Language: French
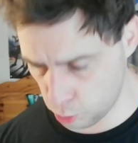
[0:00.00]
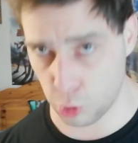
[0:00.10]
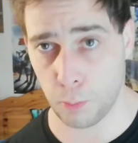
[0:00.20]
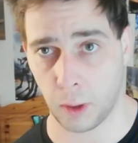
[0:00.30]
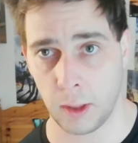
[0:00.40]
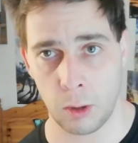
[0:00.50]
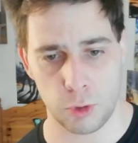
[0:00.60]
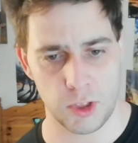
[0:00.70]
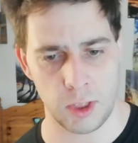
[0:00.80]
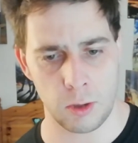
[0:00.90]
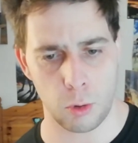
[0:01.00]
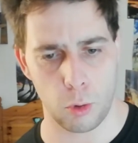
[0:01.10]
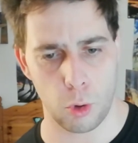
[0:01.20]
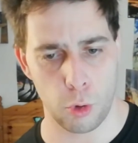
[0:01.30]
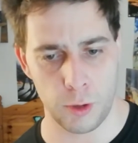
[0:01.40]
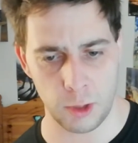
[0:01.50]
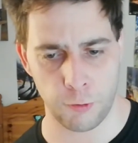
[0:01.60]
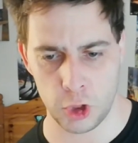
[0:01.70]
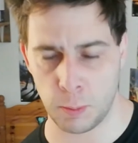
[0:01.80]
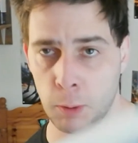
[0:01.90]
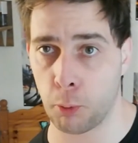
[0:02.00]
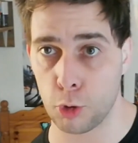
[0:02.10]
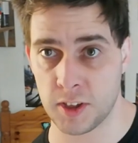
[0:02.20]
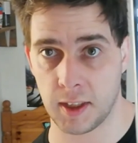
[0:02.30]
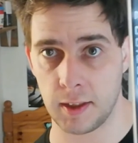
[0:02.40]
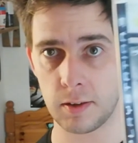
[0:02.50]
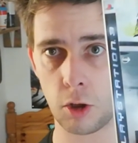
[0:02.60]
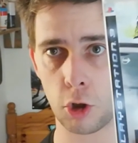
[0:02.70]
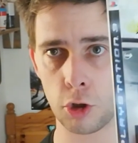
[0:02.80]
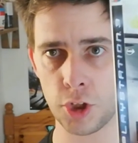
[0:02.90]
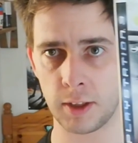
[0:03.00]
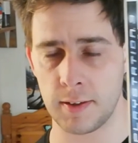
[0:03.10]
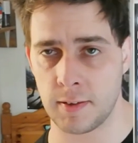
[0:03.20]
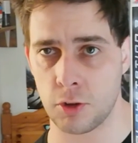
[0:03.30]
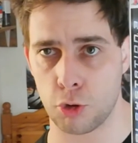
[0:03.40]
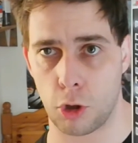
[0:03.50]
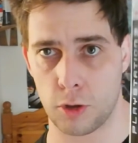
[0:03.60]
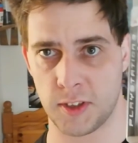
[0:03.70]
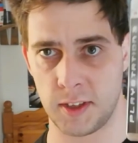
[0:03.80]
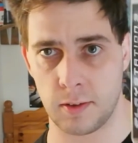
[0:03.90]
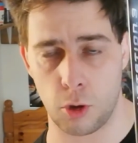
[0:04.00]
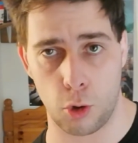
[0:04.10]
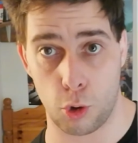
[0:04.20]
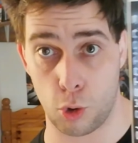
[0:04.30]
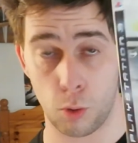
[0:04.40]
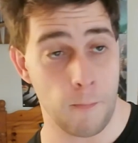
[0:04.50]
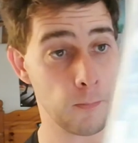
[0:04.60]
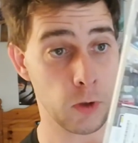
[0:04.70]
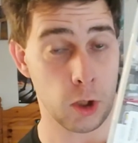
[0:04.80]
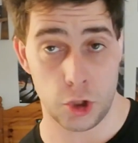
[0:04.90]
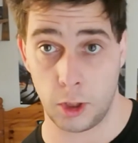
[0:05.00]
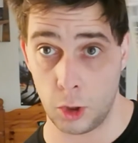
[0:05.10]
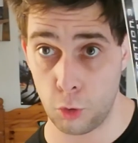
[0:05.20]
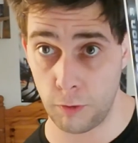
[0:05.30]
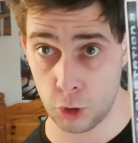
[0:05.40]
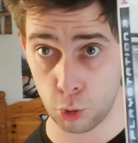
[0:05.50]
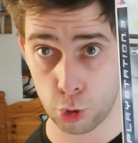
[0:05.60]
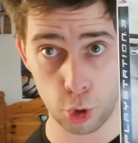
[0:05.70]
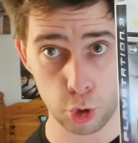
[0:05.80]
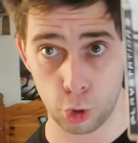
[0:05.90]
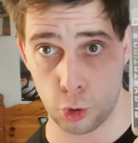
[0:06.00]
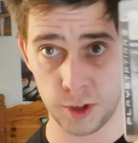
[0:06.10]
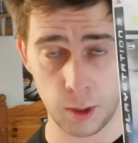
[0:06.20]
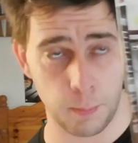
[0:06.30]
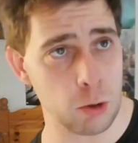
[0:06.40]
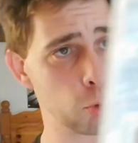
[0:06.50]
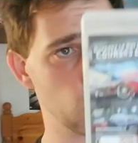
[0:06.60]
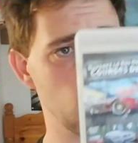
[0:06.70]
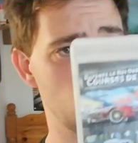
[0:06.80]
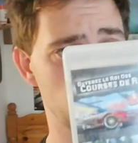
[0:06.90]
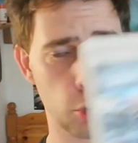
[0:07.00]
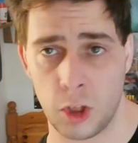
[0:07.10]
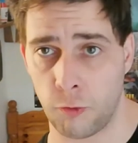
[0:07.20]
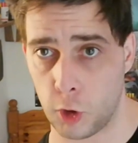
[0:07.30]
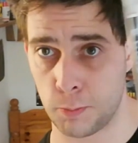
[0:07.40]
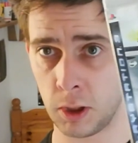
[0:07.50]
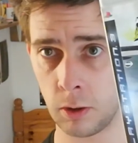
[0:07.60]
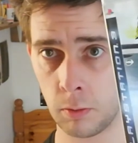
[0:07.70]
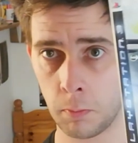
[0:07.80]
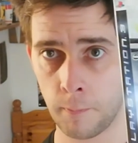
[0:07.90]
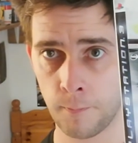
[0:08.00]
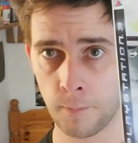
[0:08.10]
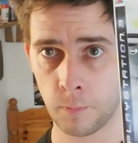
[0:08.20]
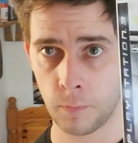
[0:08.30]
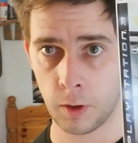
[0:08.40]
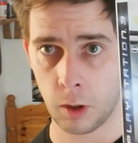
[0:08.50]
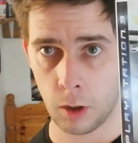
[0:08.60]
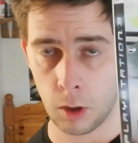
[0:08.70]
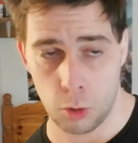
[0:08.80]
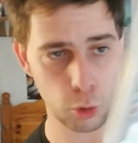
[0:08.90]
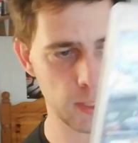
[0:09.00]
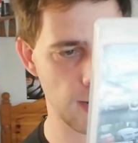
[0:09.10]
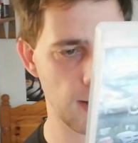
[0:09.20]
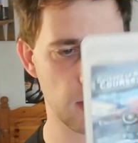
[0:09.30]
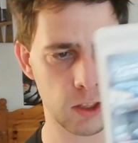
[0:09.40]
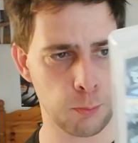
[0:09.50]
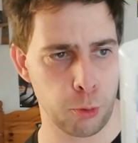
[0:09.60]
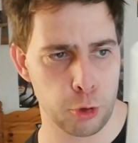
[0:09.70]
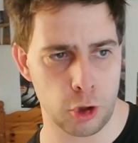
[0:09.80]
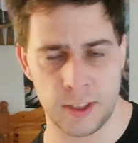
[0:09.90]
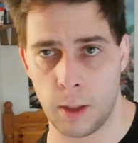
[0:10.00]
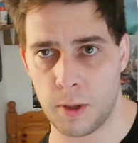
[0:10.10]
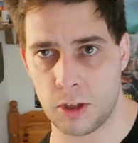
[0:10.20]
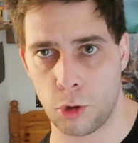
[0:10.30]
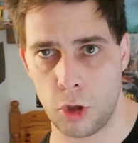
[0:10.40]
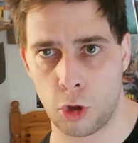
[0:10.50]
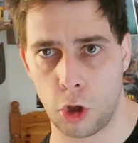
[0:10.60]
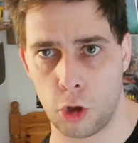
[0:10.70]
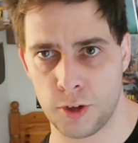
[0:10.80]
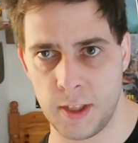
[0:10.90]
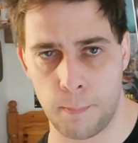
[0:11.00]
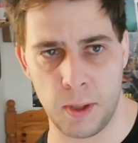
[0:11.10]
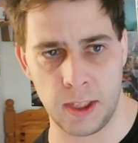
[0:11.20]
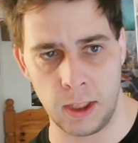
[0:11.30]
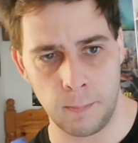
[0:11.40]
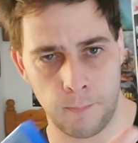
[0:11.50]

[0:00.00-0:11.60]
suis pris aussi euh, le Net for Speed Pro Street. Alors, quand j'ai testé sur leur site, j'ai découvert ce jeu. Je ne connaissais pas du tout ce Net for Speed. Donc, il a l'air d'être plus ancien parce qu'il y a encore l'ancien Peggy.